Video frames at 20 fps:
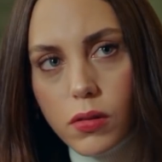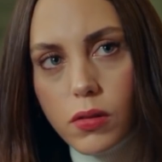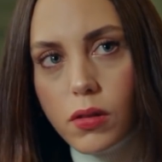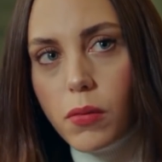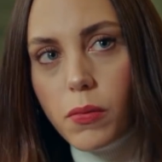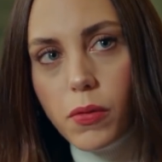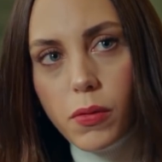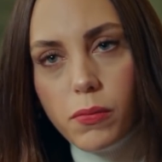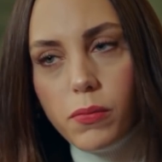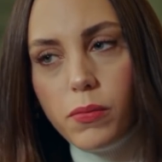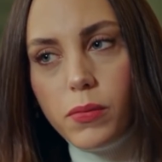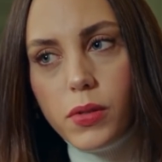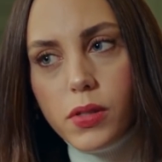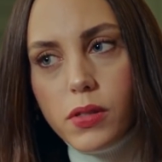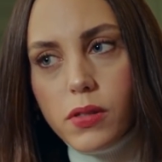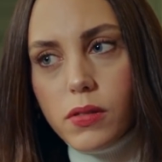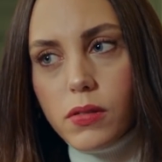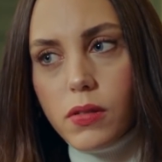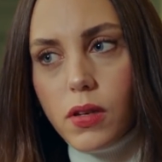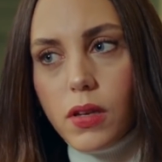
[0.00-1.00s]
Tamam
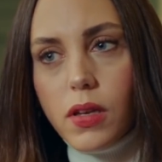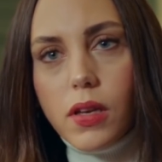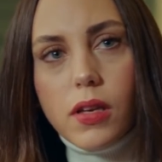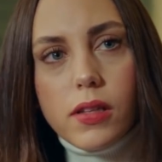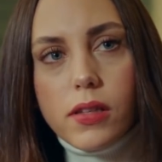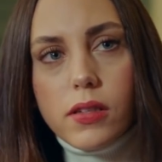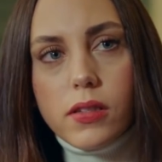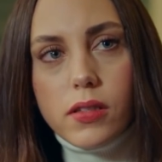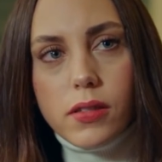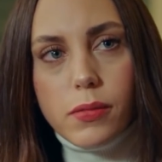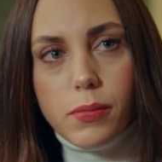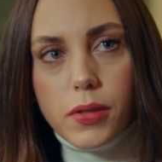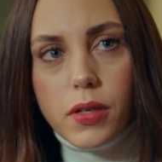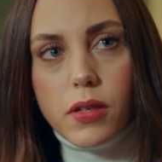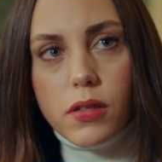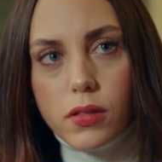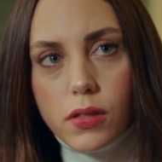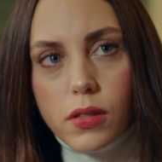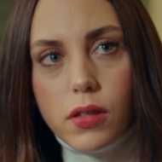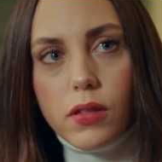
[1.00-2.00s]
biz de geliriz
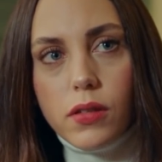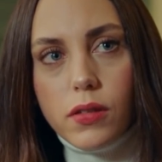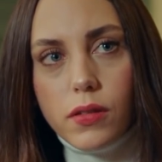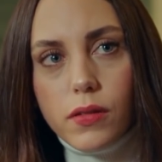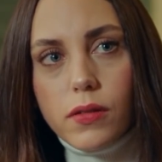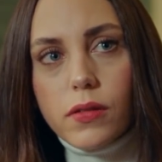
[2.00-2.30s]
birazdan.